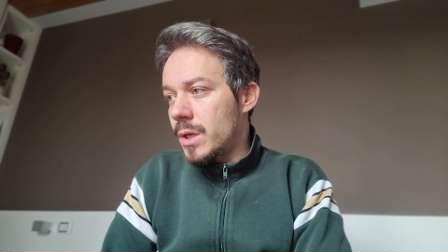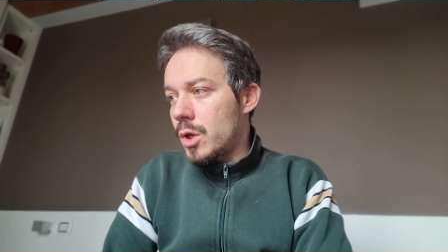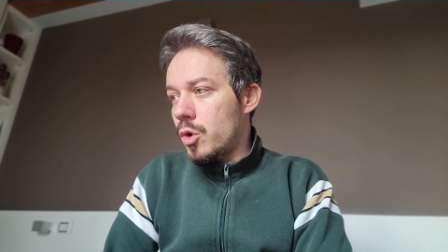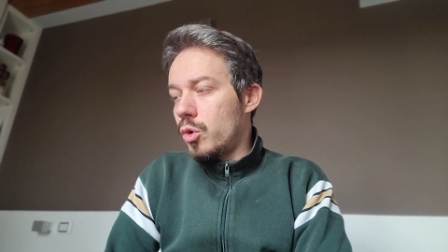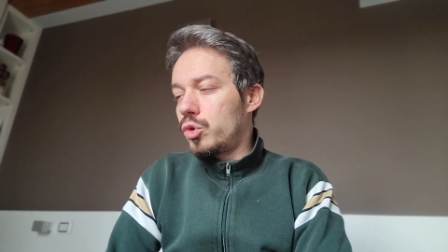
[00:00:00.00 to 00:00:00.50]

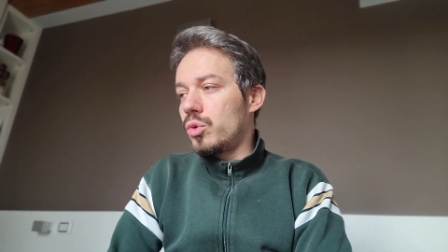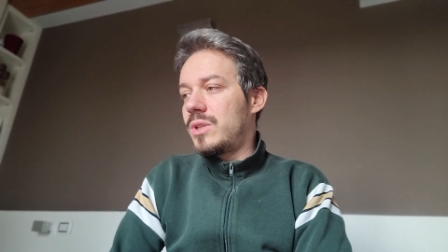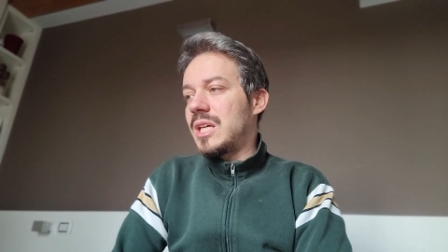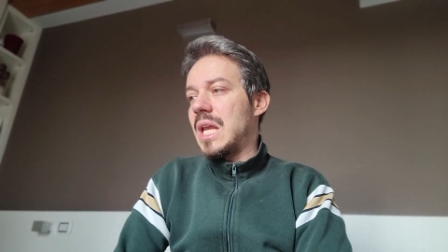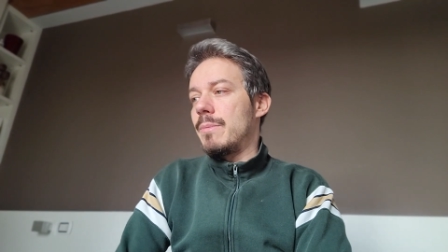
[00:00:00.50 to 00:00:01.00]
con
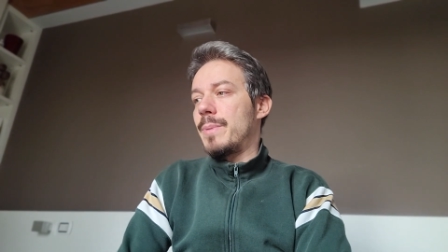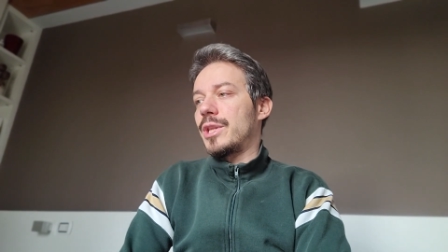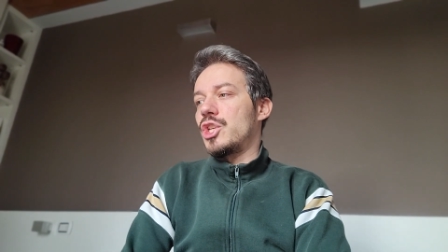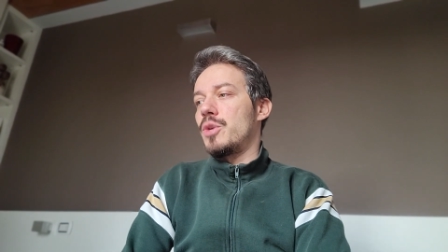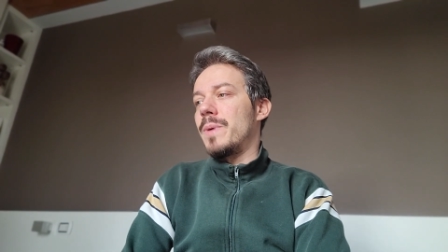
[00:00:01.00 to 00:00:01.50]
tutti i club
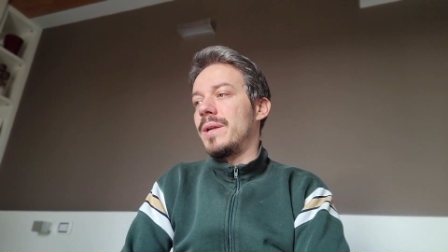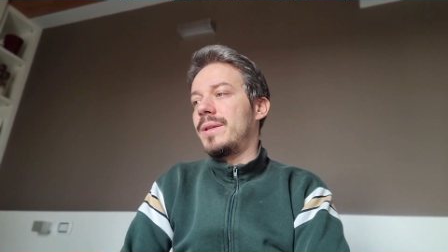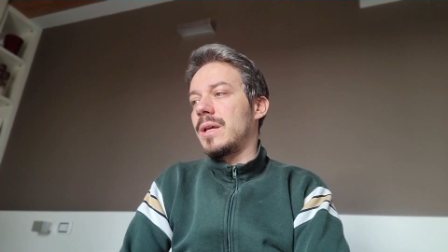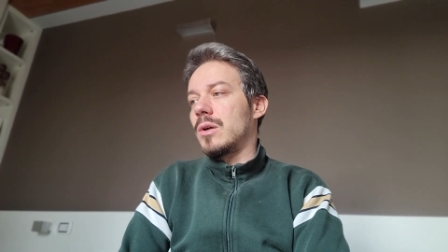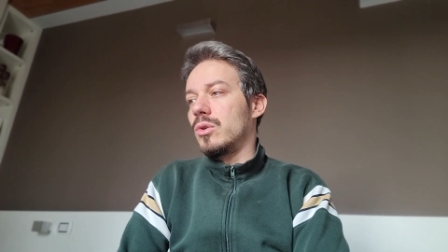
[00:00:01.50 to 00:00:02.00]

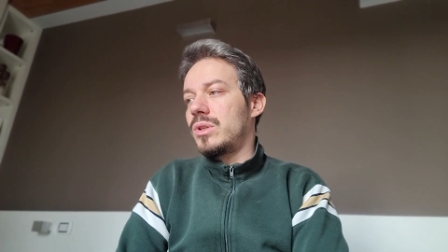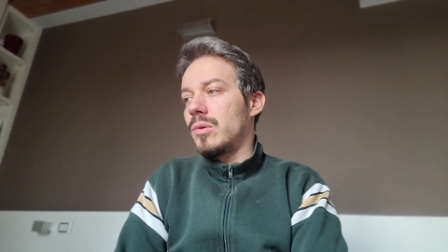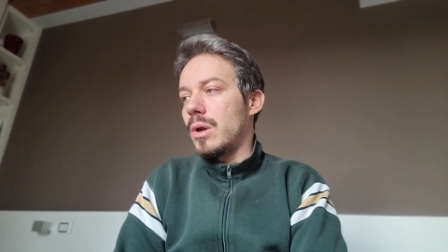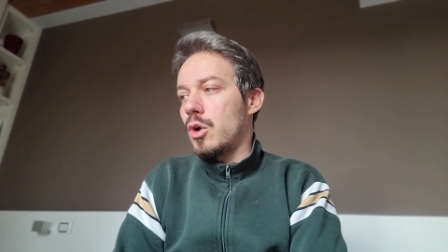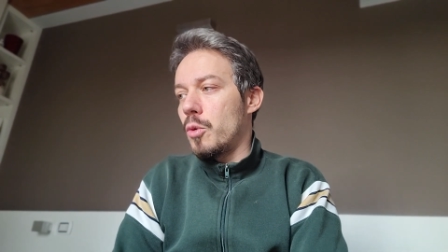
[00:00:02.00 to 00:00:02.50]
partecipanti che
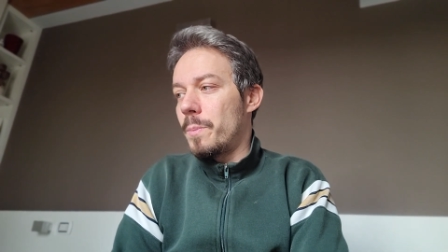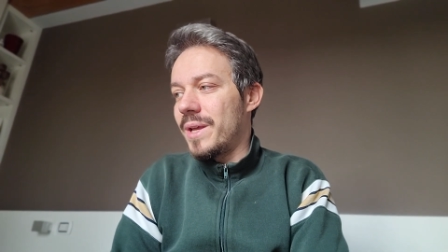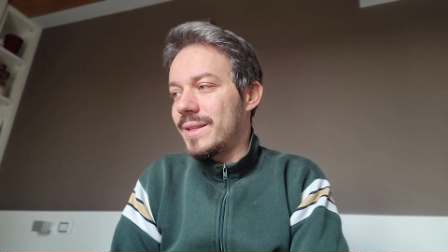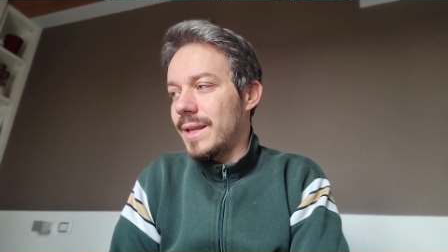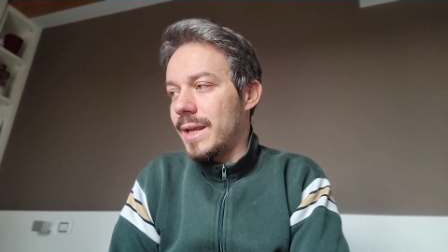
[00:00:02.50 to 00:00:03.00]
continuano a
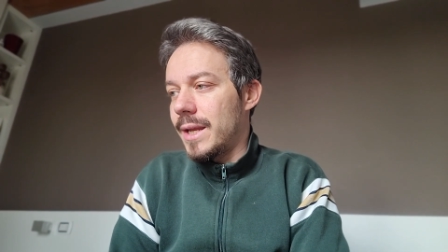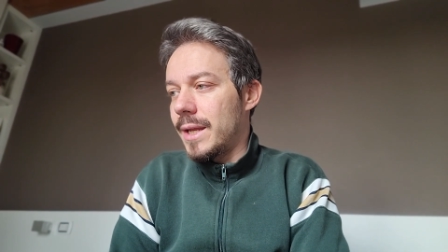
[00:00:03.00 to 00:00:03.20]
competere